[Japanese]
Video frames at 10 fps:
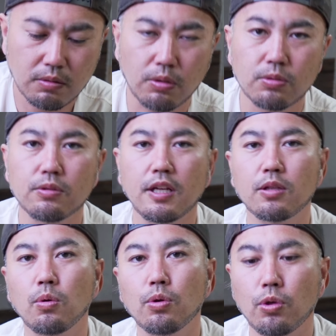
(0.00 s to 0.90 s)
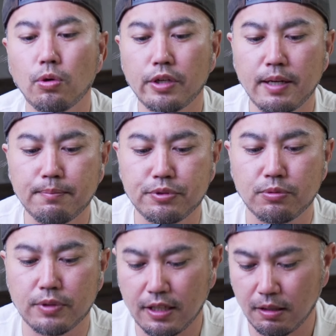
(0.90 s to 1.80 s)
うこのね東京キャンプ
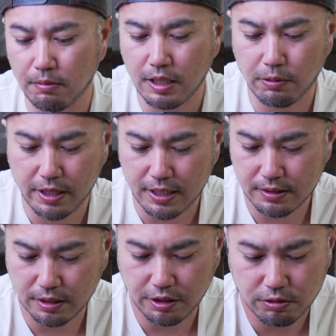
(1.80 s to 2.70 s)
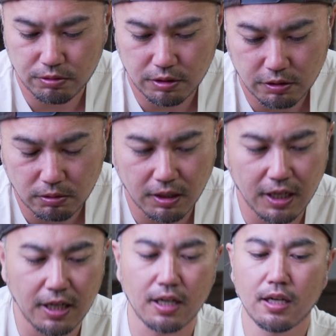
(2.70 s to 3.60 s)
の焚き火台を選んで理由っていうの
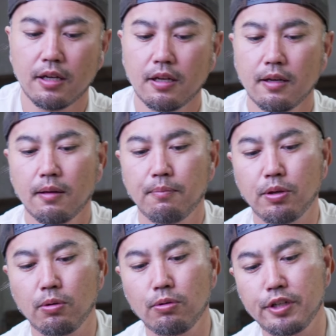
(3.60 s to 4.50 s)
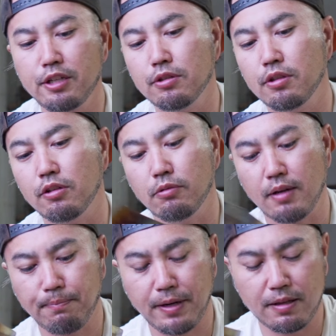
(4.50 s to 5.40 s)
はピコグリルっていうのも
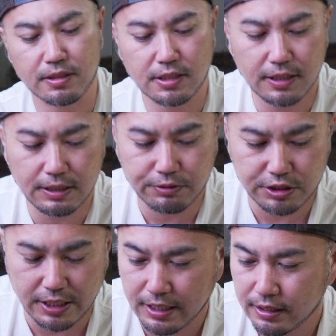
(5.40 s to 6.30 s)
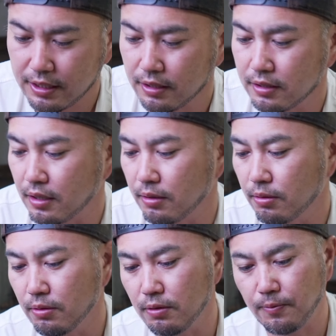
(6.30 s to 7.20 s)
やっぱり選択肢にあったんですけ
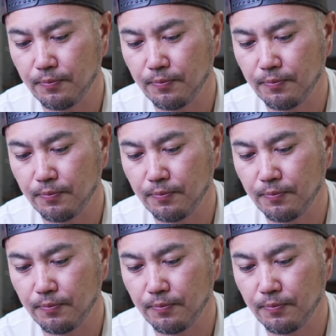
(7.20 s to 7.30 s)
ど